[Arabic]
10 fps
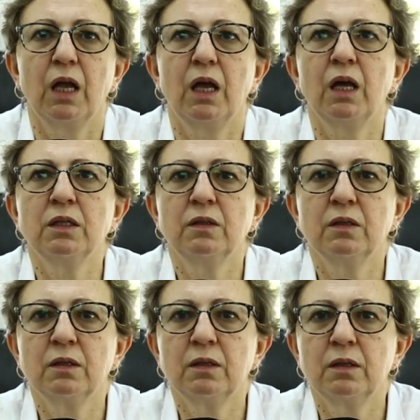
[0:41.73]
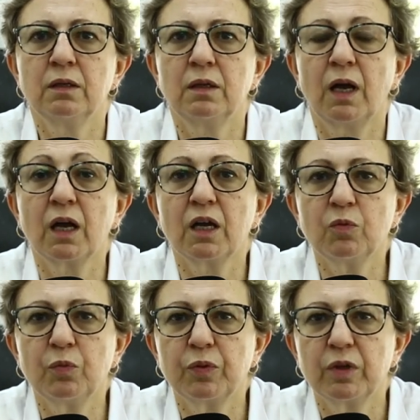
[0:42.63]
هاد آه،
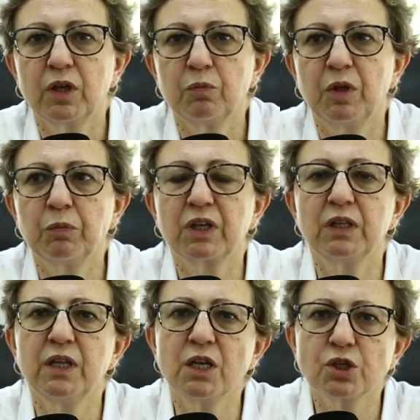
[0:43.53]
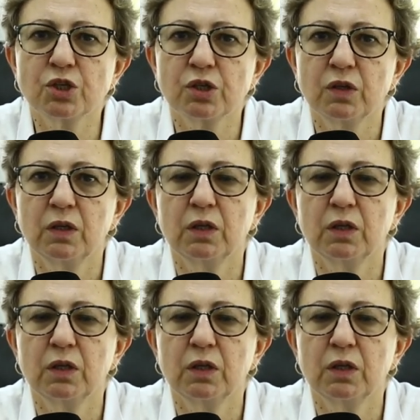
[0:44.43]
العقرب ما يمكنناش